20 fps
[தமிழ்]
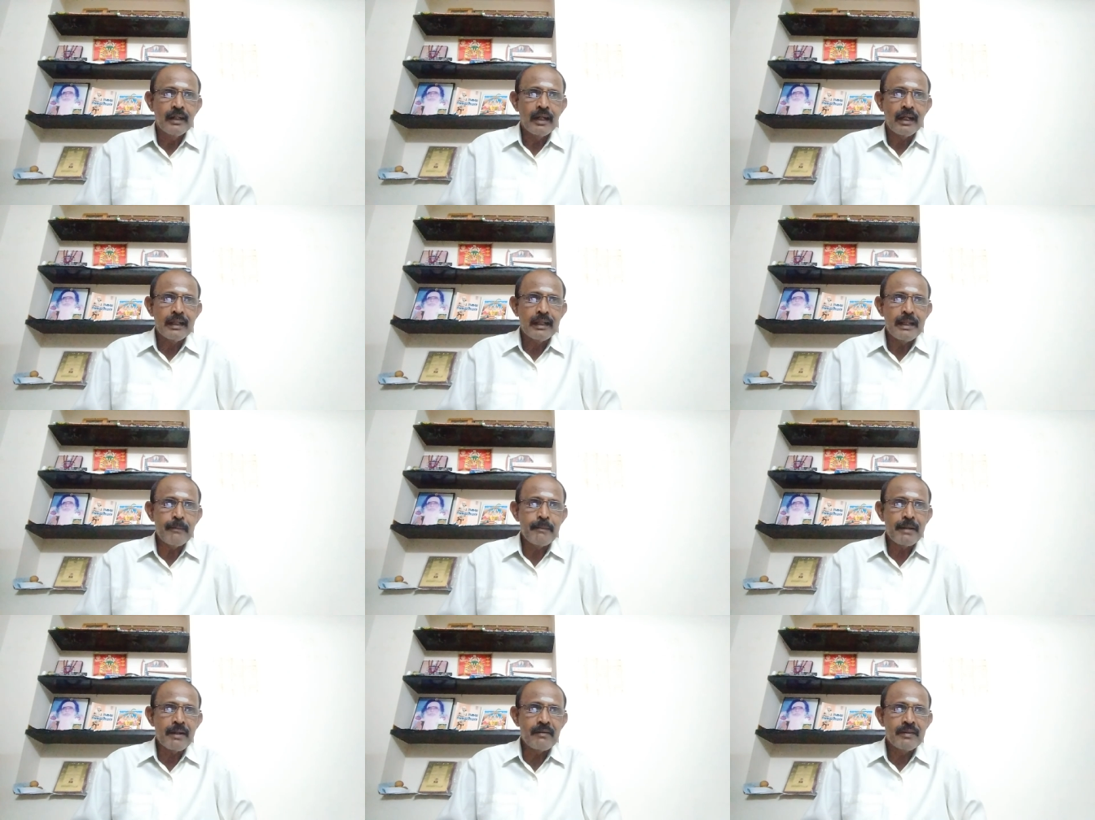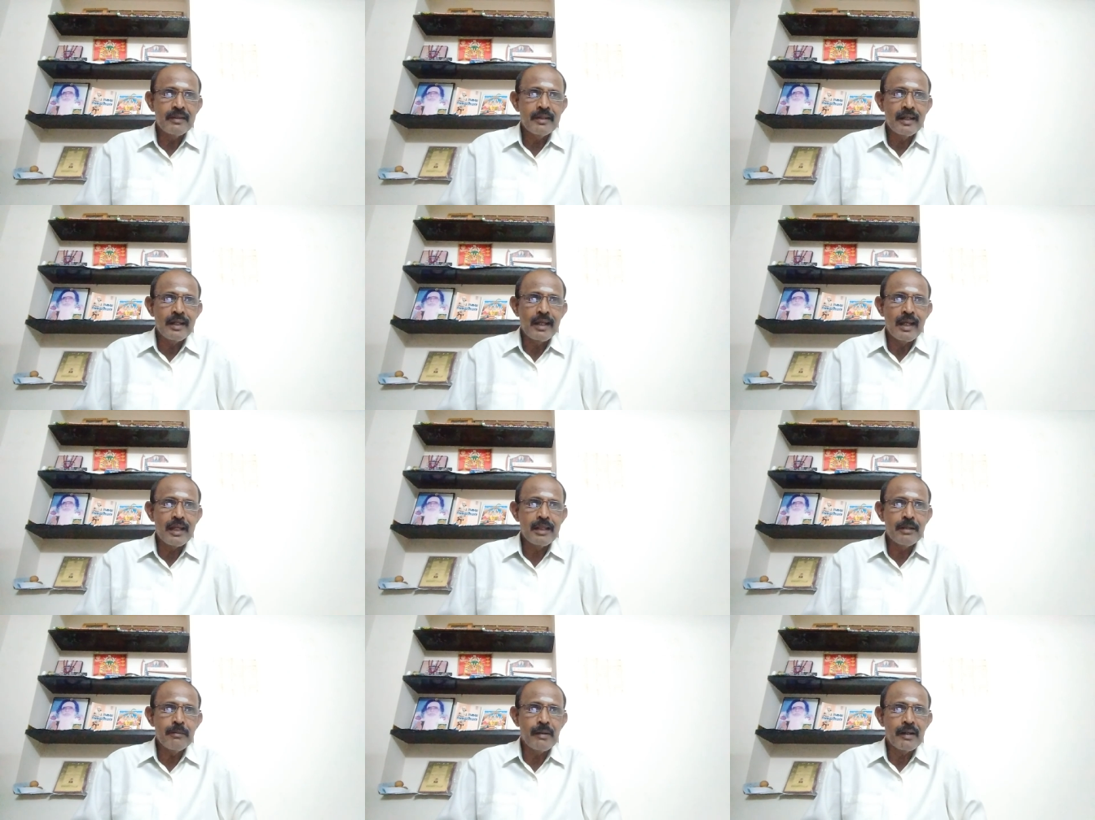அதே மாதிரி வந்து
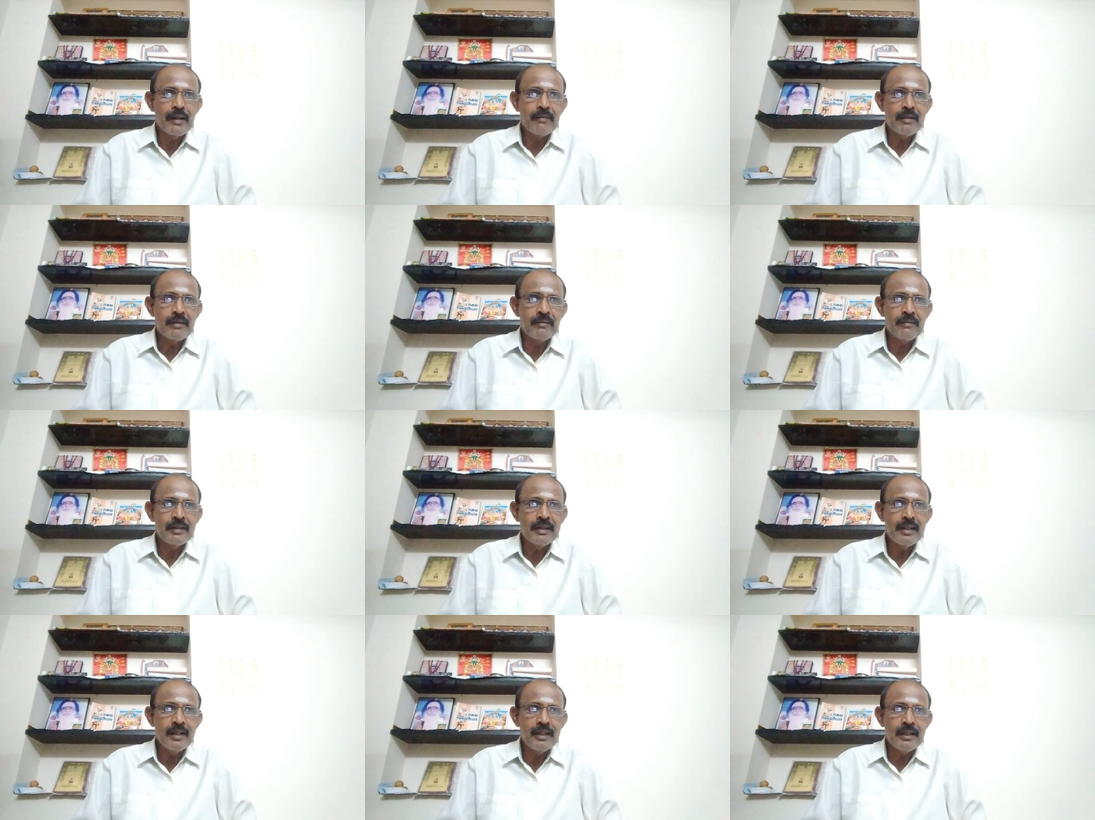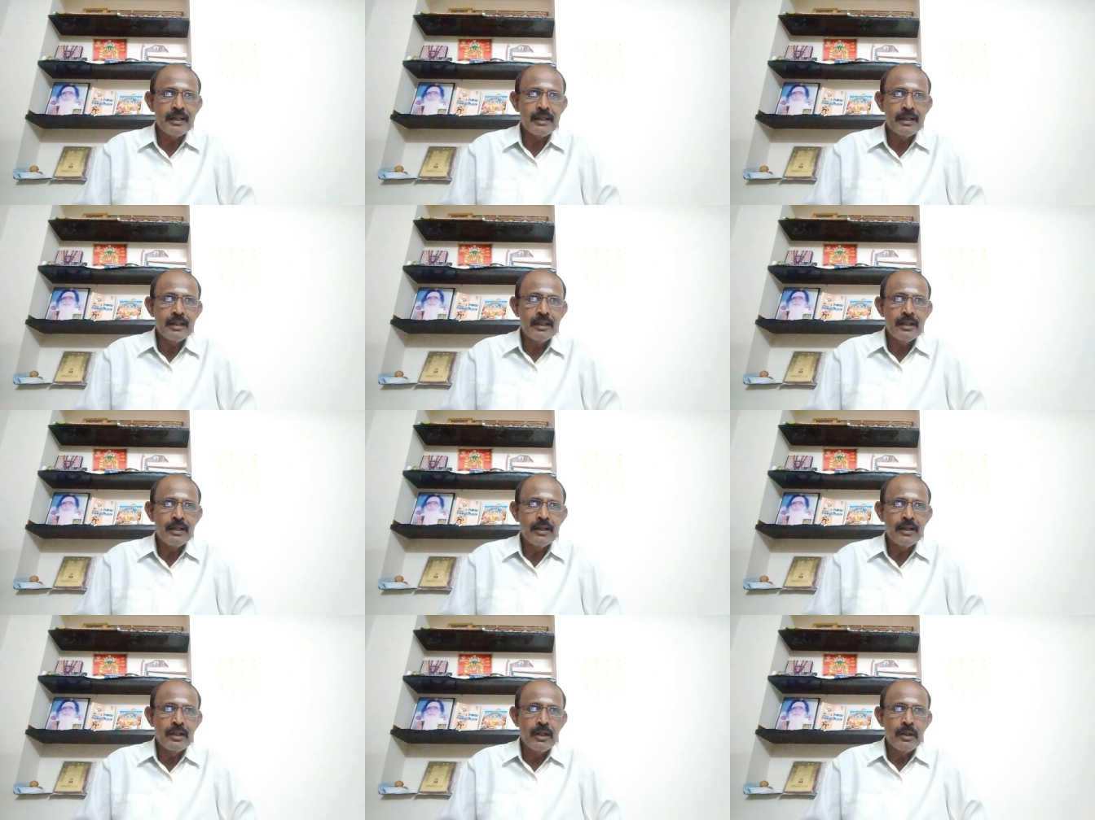கேது பகவான் வந்து
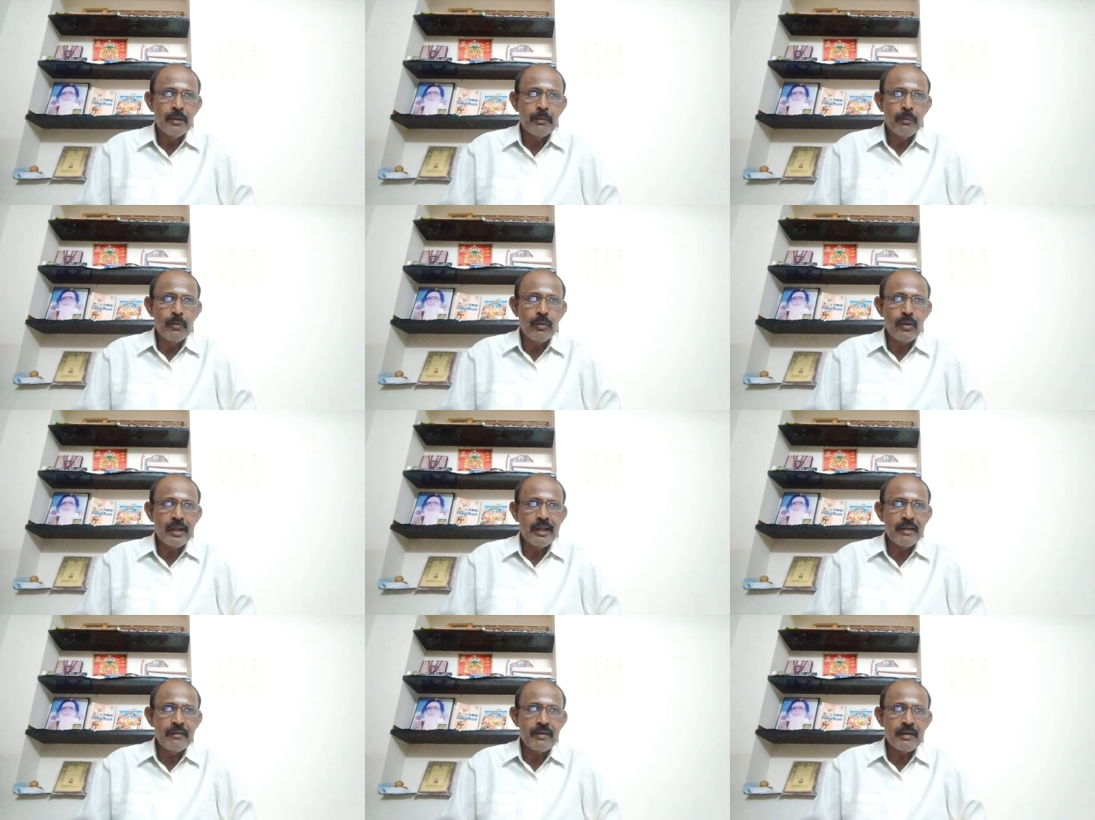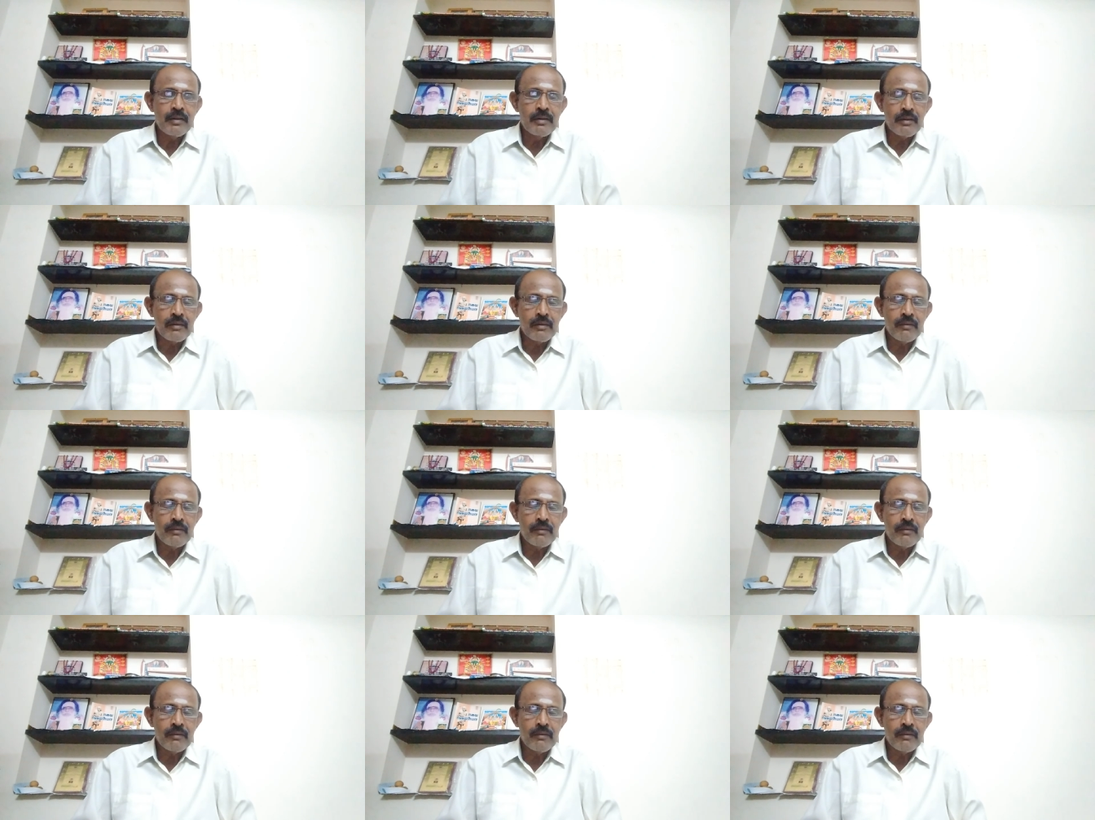முன்னோக்கி